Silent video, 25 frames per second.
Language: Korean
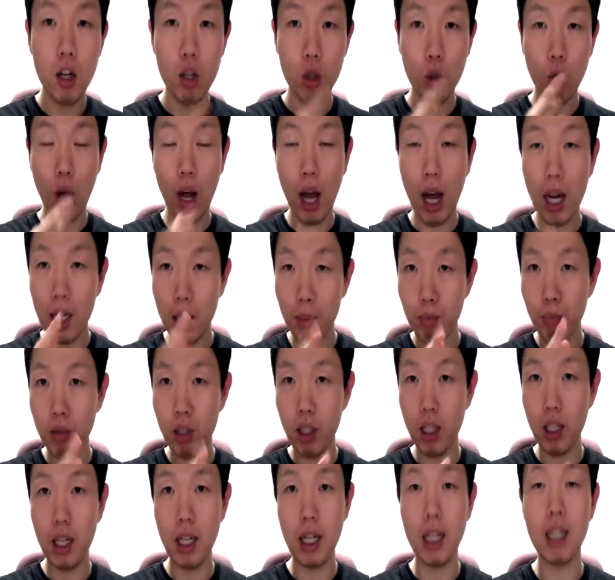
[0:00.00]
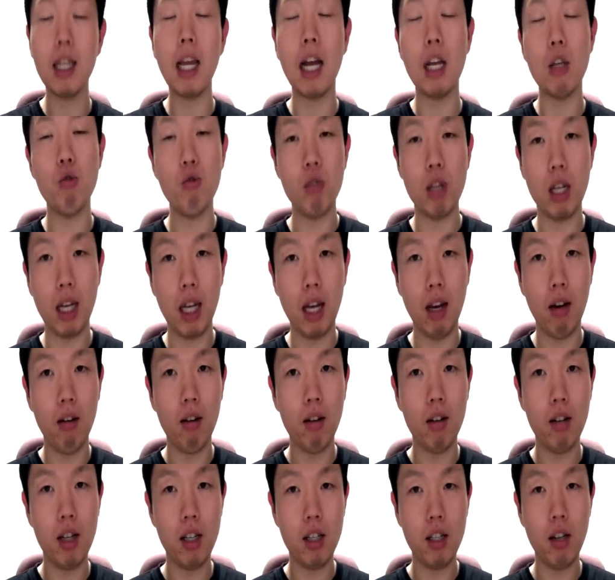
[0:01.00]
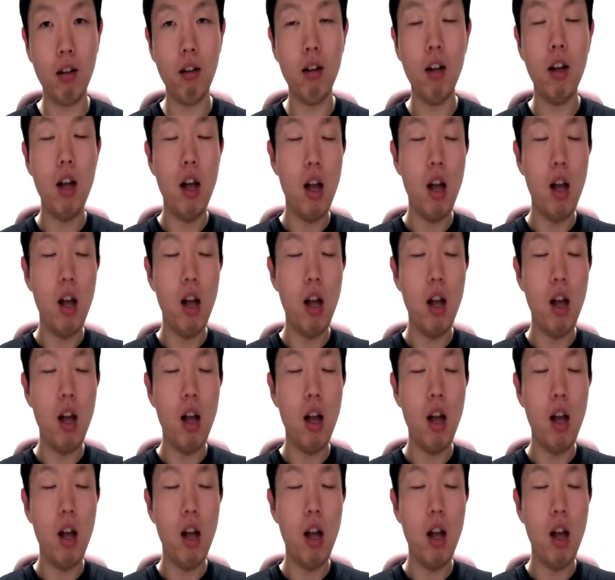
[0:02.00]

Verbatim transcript: 또 한 개뿐인께는 단수잖아요. 그죠?